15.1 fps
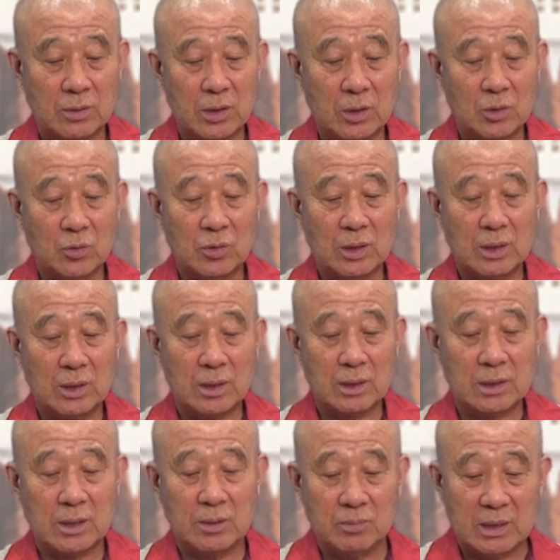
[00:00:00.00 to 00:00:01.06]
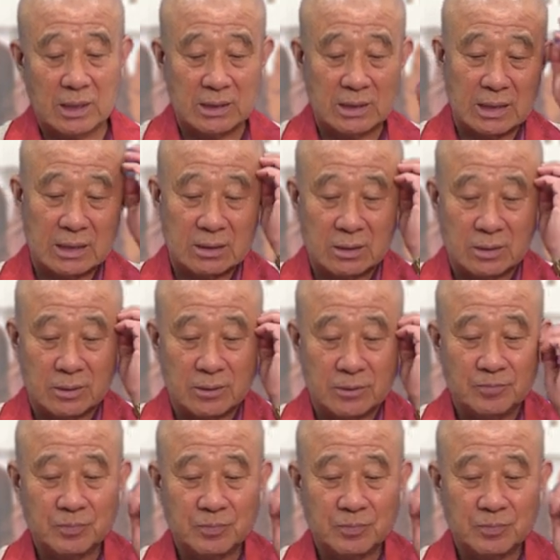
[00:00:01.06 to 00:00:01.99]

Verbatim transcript: 외교 관계가 긴밀하지 않아서